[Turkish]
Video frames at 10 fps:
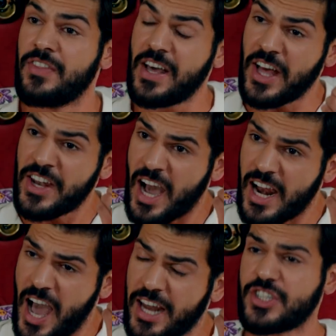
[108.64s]
Neden
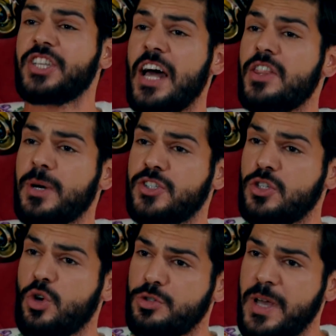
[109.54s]
hala her işi kendi başına
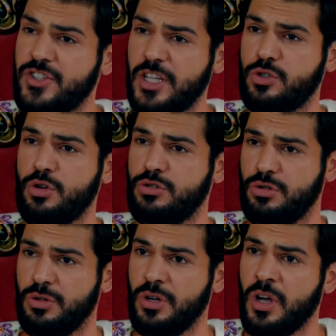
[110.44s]
çözmeye çalışıyorsun?